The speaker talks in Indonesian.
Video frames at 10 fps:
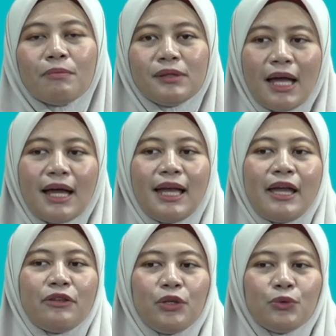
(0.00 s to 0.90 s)
tah
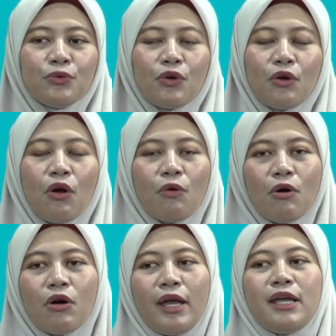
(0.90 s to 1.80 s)
kayak gitu ya,
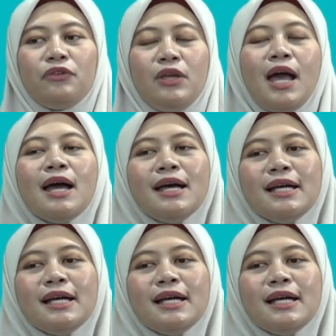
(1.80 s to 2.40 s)
tukowo kayak gitu ya.